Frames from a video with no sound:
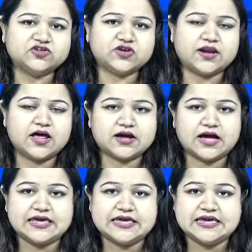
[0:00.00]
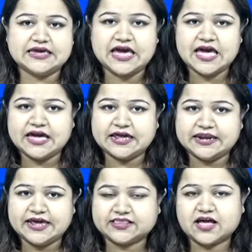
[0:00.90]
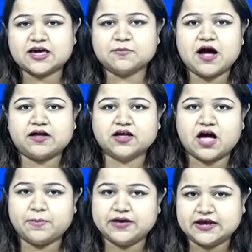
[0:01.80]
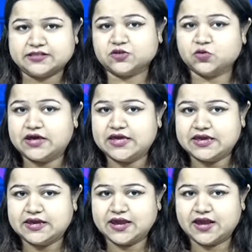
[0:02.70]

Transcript: निशाना कहीं नेता के बाद अभिनेता तो नहीं